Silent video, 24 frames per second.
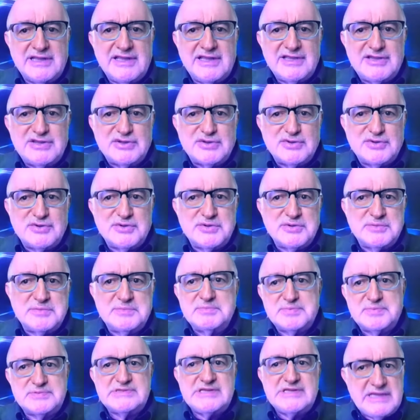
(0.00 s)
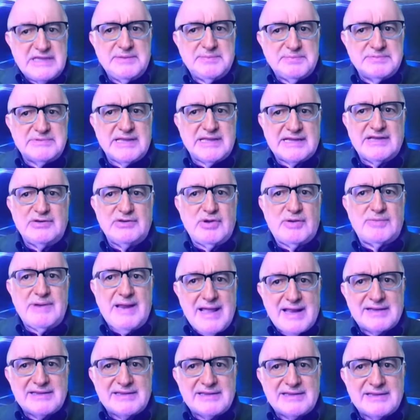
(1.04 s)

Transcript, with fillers: No, sí, déjenlo hablar, déjenlo